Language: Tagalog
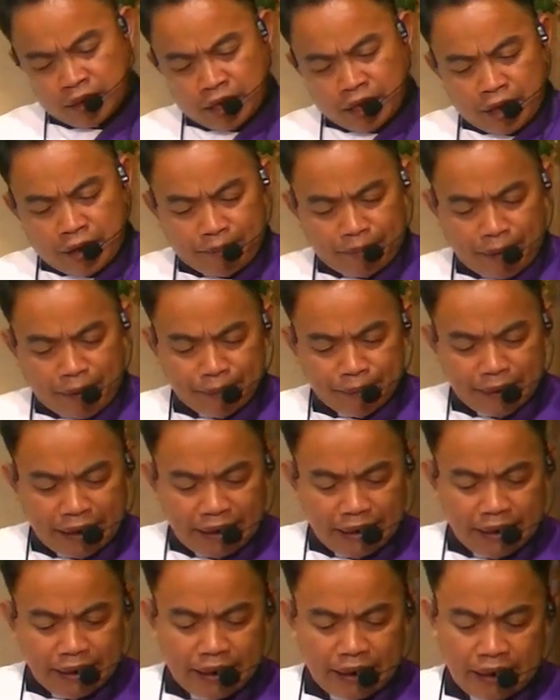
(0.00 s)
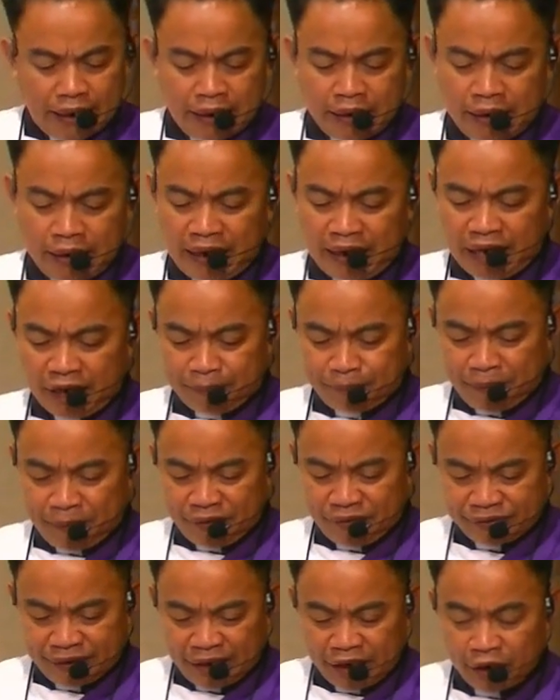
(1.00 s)
pamilya nga
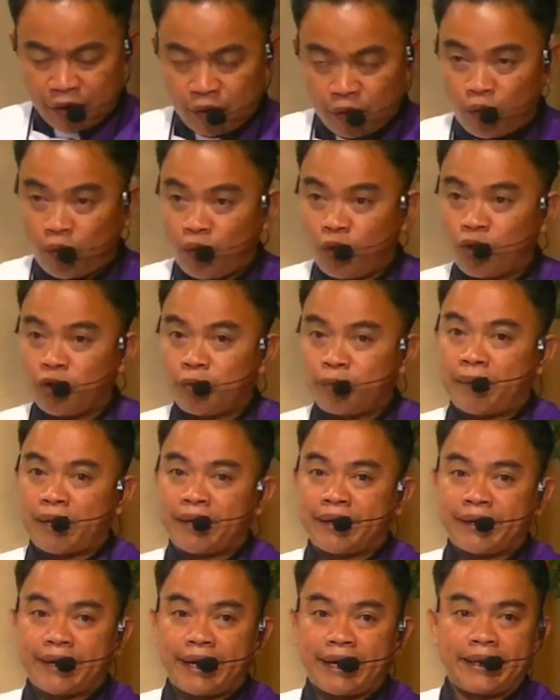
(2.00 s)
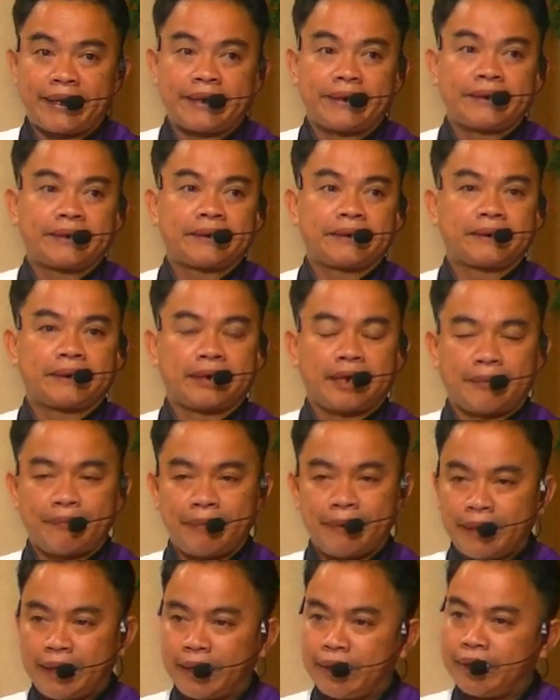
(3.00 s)
karpentero or panday labi
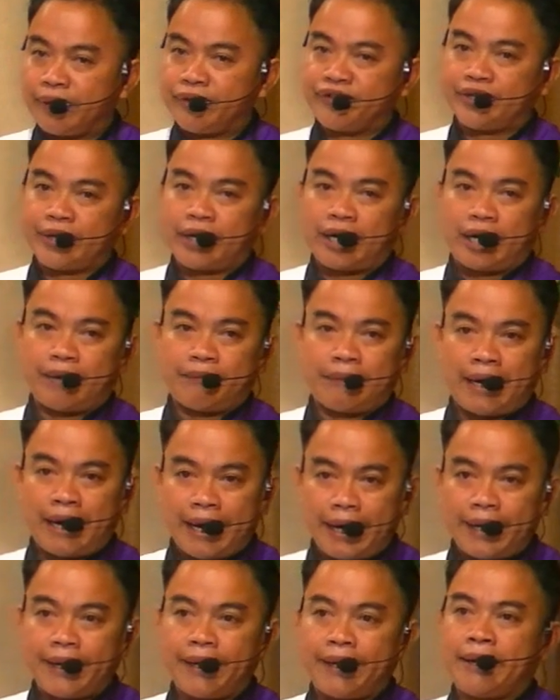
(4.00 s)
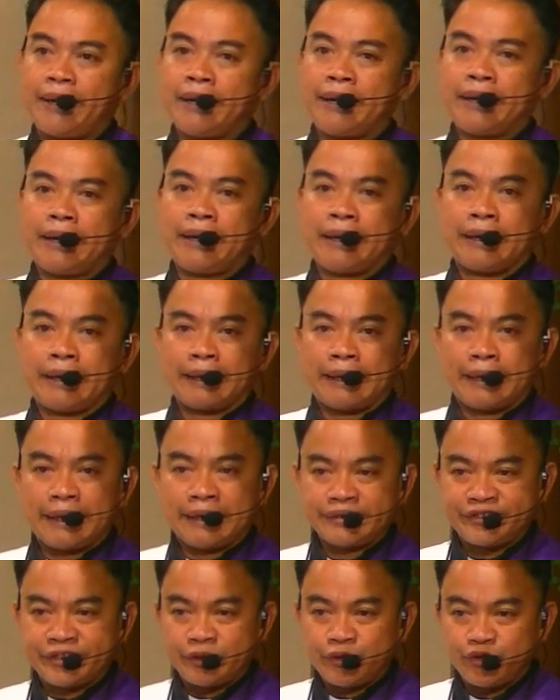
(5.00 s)
na siya ang amahan nga
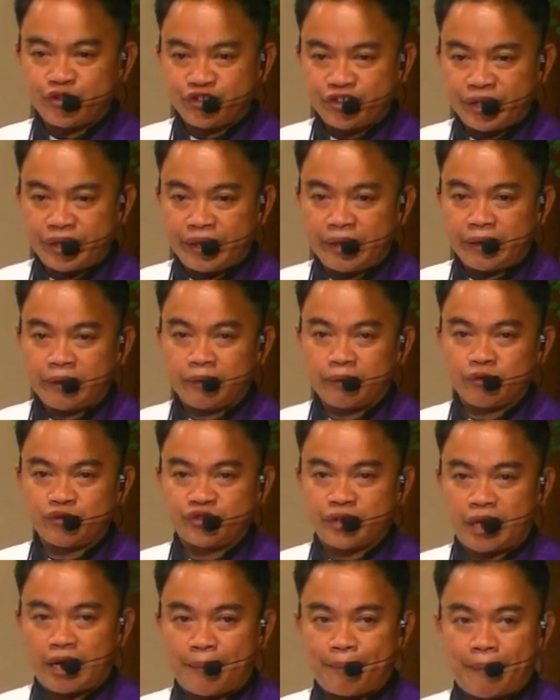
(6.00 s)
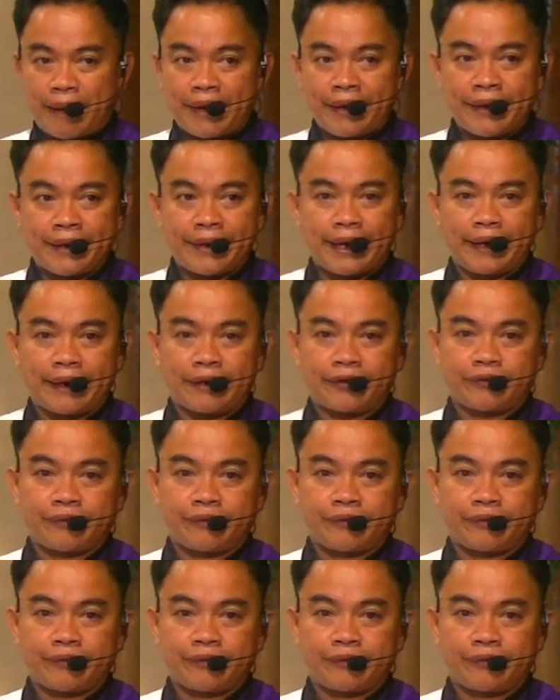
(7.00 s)
si Jose usa ka panday to